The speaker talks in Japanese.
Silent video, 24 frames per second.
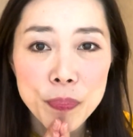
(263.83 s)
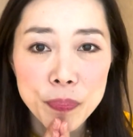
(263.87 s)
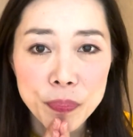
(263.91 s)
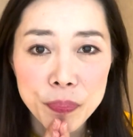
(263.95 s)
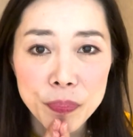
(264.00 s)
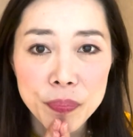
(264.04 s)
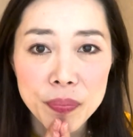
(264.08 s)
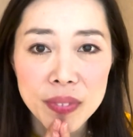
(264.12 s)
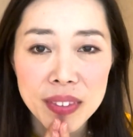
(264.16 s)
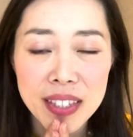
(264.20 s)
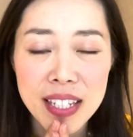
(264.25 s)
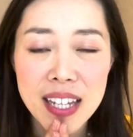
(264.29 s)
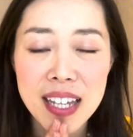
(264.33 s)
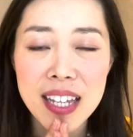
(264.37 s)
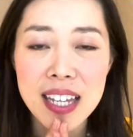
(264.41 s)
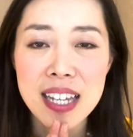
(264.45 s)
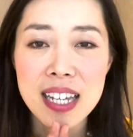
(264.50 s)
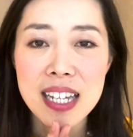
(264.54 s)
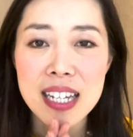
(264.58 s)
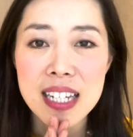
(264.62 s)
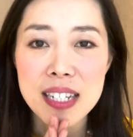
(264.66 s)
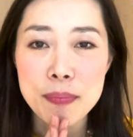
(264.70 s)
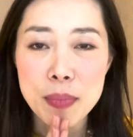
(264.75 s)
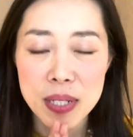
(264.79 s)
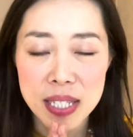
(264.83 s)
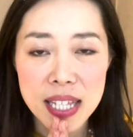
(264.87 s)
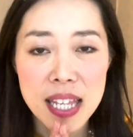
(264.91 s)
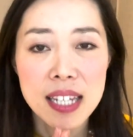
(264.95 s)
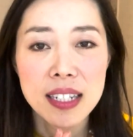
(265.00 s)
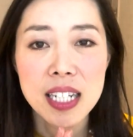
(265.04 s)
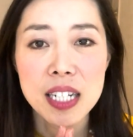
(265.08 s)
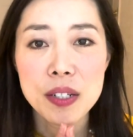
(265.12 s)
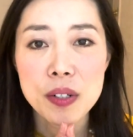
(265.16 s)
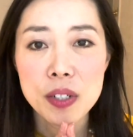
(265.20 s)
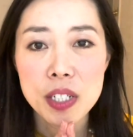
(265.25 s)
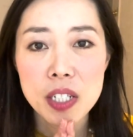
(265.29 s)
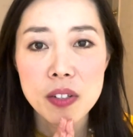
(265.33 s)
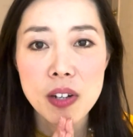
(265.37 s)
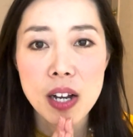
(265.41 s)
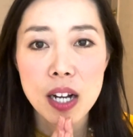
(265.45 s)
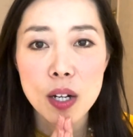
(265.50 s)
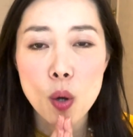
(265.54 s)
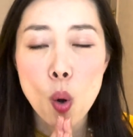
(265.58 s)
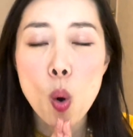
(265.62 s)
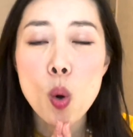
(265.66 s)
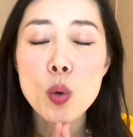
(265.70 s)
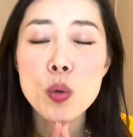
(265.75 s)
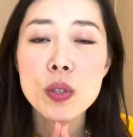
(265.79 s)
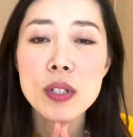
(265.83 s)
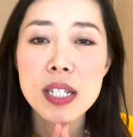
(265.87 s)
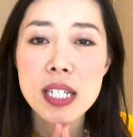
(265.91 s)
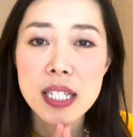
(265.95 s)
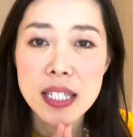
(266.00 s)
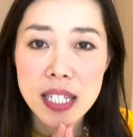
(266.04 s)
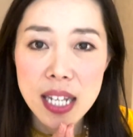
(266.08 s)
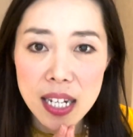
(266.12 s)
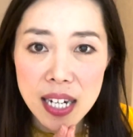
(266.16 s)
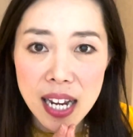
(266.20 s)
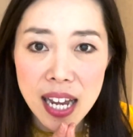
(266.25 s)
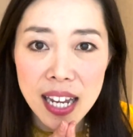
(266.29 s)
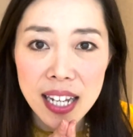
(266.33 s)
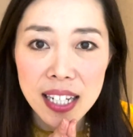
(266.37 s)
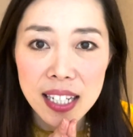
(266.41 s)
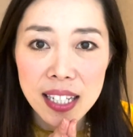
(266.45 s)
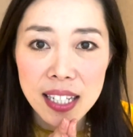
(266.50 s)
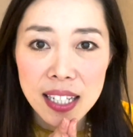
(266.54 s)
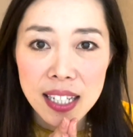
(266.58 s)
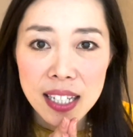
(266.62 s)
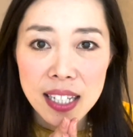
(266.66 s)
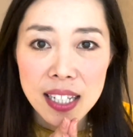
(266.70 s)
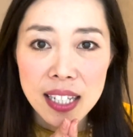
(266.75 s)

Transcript: うん、で、まあ、正確には小売りしてない、